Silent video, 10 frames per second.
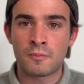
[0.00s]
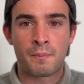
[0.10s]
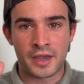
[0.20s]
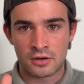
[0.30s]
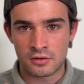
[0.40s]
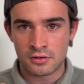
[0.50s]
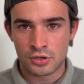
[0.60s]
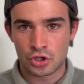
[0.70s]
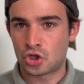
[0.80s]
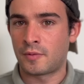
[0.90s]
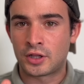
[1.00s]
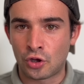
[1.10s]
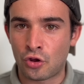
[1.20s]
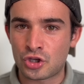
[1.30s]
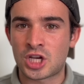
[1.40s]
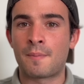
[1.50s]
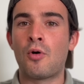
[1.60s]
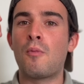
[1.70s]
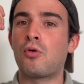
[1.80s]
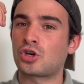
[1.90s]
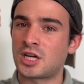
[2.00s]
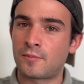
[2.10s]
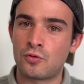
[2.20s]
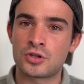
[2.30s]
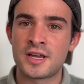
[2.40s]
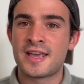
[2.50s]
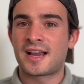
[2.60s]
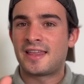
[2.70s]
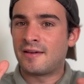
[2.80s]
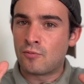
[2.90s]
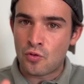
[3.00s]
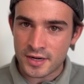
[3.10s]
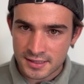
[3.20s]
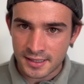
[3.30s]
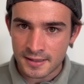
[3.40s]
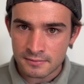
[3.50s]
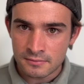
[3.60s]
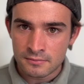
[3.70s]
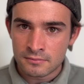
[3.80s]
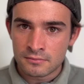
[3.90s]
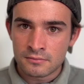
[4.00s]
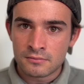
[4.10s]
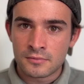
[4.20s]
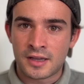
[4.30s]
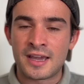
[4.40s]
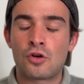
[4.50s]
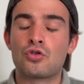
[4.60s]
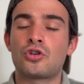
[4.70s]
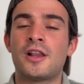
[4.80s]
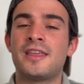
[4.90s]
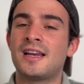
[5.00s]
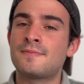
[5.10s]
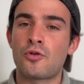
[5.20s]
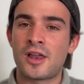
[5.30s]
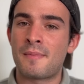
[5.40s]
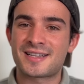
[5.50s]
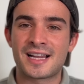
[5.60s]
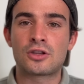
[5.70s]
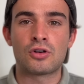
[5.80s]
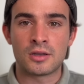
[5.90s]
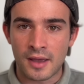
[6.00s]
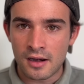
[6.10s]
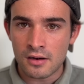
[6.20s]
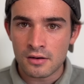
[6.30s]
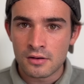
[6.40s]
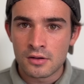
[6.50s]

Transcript: pero sobre todo chapó por Sepkus, que demuestra que incluso en el ciclismo del más alto nivel,